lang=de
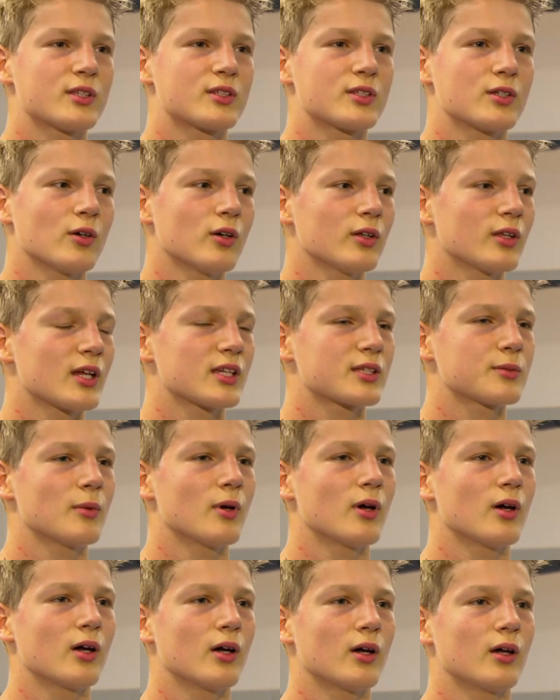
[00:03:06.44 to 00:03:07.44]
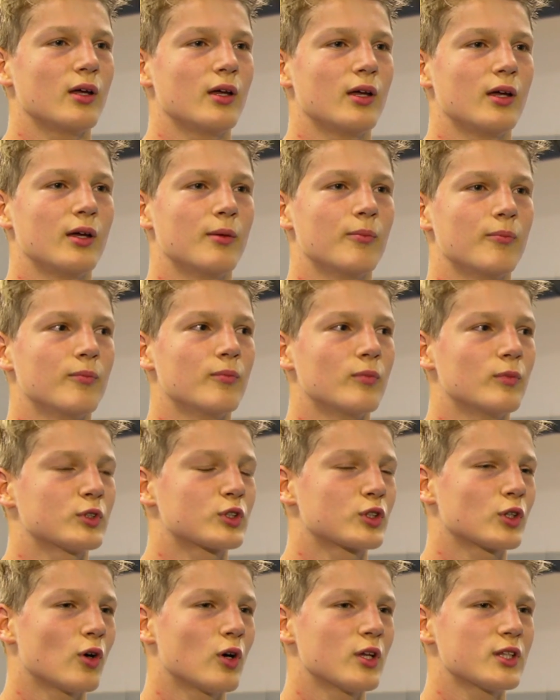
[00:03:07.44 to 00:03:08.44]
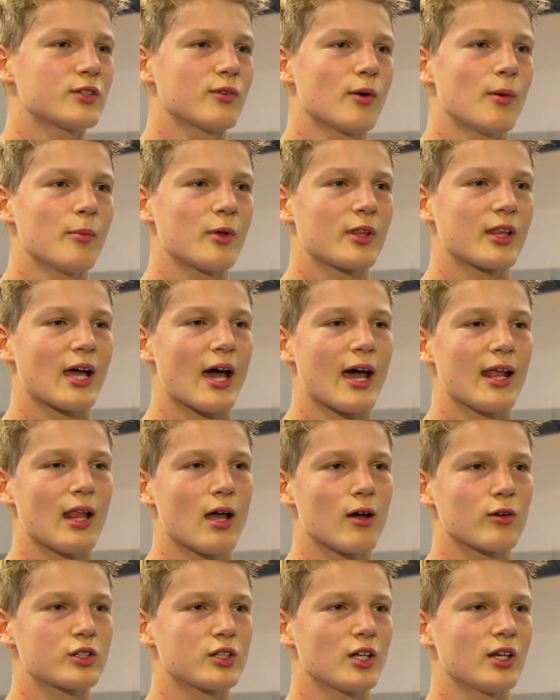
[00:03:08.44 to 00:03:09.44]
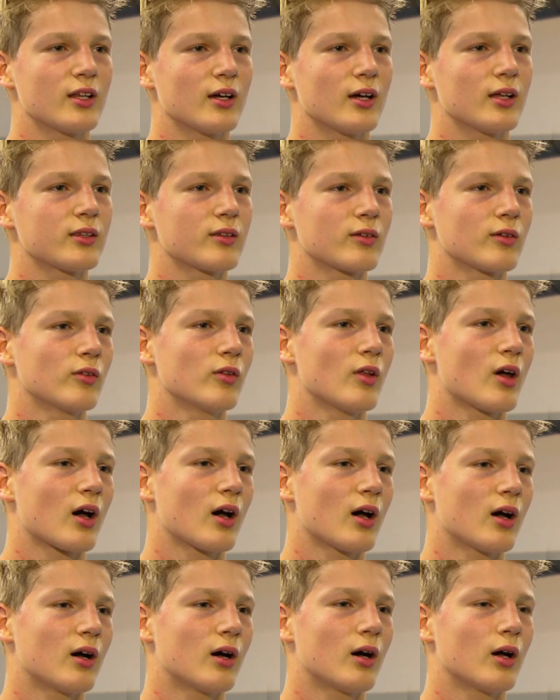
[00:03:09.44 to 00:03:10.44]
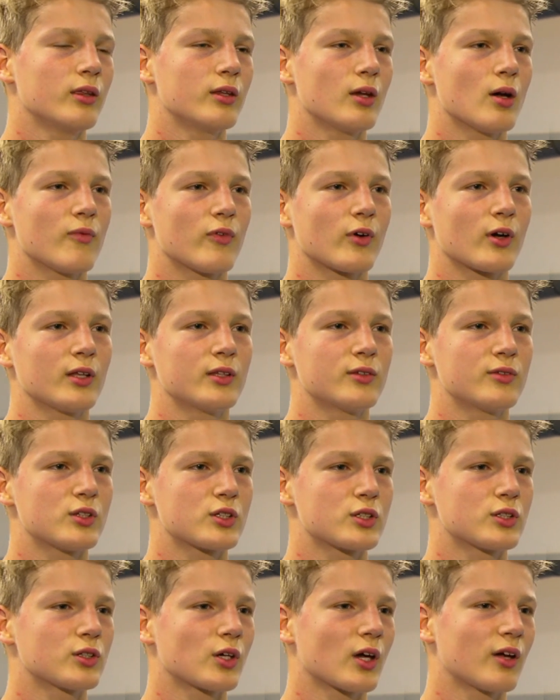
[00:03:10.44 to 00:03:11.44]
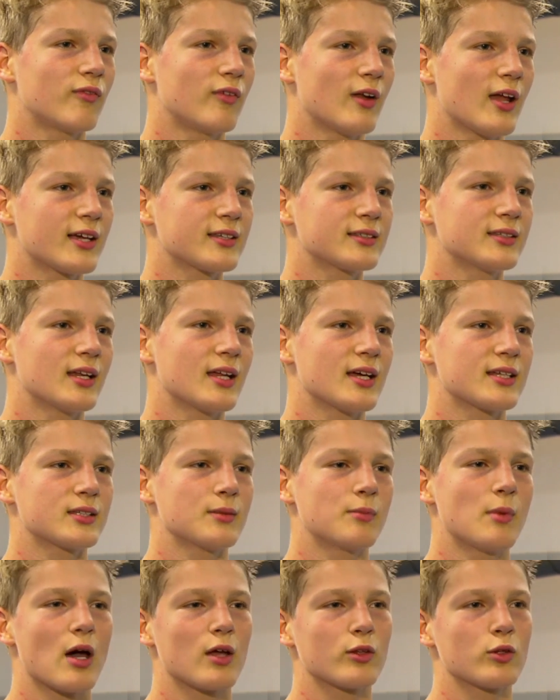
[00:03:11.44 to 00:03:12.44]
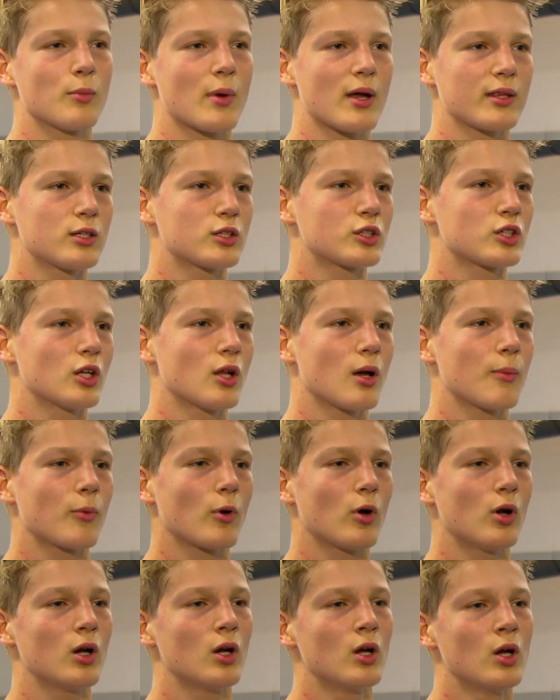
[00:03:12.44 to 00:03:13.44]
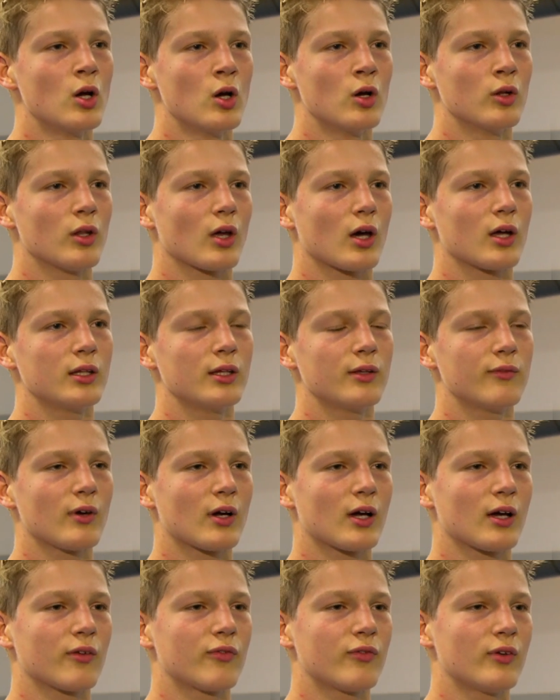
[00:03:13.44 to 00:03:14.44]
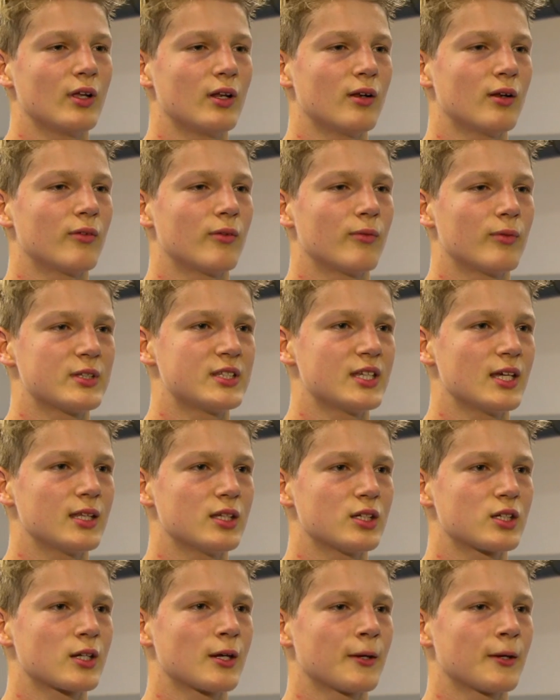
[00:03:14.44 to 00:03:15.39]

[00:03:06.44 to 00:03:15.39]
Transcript: so, dass man eben schon ein, zwei mit dem Radl aufgestellt hat und nachher habe ich einfach inzwischen so Reflexe, dass ich mir automatisch schön abhole und nachher nicht wirklich viel passiert ist.